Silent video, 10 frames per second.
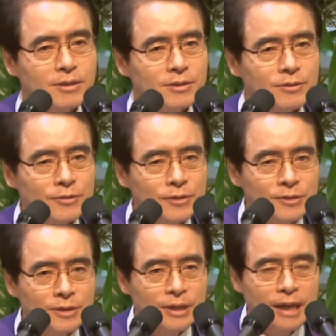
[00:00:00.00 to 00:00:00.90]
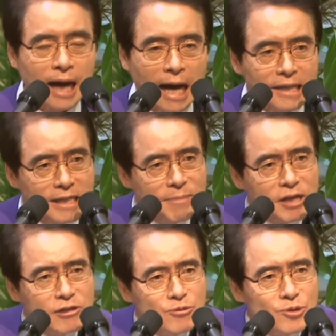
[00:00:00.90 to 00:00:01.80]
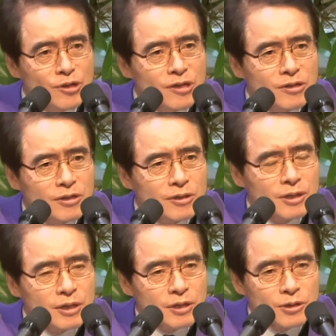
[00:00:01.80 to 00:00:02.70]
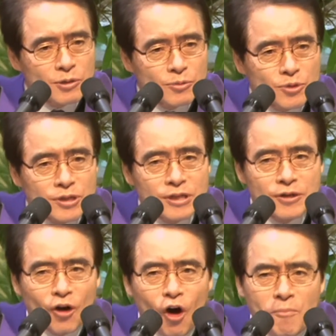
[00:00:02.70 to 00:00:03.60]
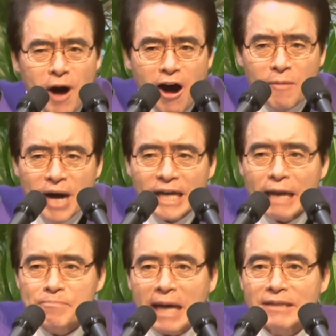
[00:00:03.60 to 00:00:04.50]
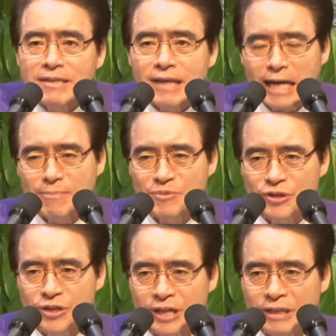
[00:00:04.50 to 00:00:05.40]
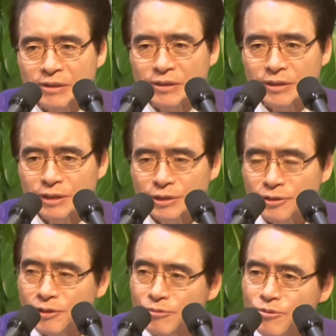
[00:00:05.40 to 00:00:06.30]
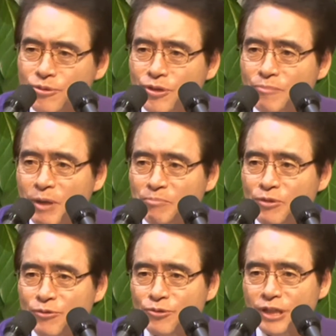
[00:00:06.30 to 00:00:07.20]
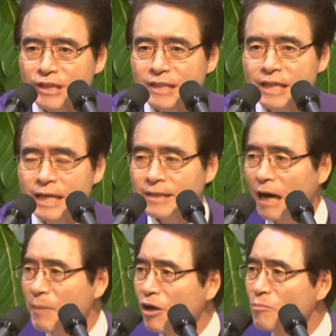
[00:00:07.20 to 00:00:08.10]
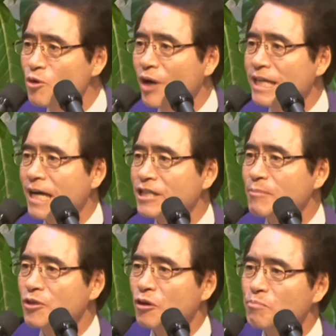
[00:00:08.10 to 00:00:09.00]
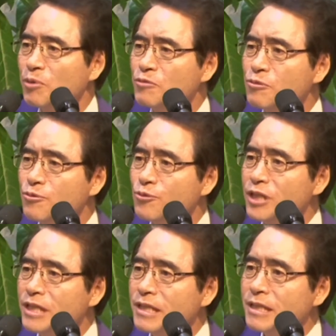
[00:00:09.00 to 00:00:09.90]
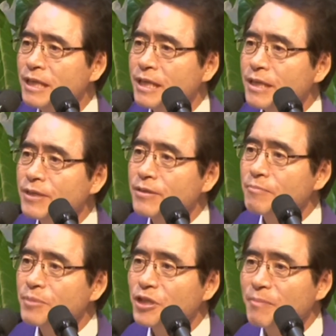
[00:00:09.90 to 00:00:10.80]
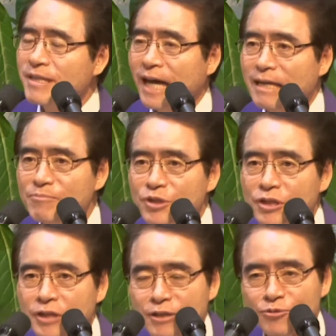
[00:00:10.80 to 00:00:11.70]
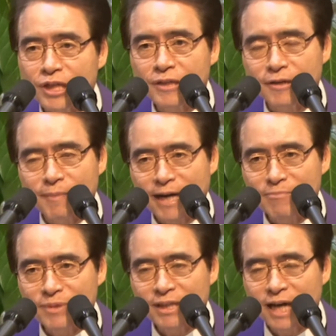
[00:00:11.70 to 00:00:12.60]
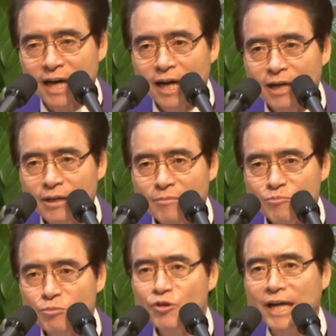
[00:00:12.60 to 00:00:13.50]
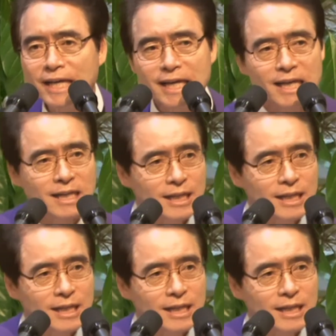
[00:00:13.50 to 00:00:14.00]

늘 하나님의 긍휼을 우리는 어마어마하게 받은 사람들이에요. 그 긍휼을 베풀 수 있는 남의 허물과 약점을 덮어줄 수 있는 이런 믿음의 사람들이 될 수 있기를 바랍니다. 부부간에